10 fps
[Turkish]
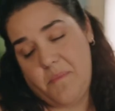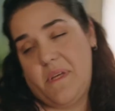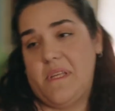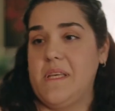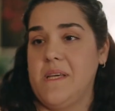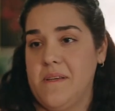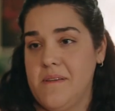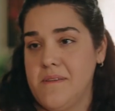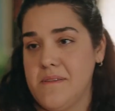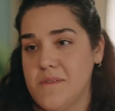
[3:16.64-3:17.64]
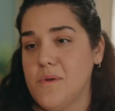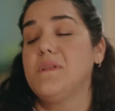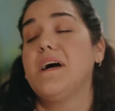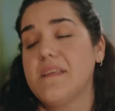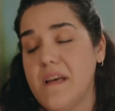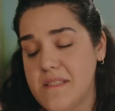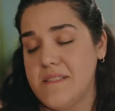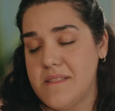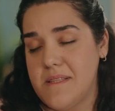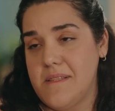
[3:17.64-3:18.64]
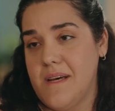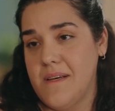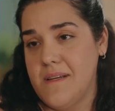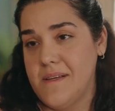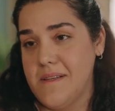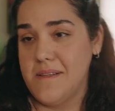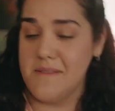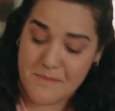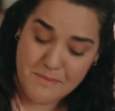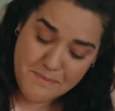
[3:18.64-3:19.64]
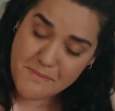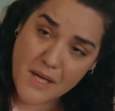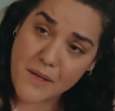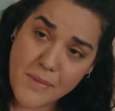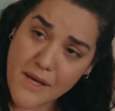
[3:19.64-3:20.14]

Peki. Kolay gelsin sana. Bay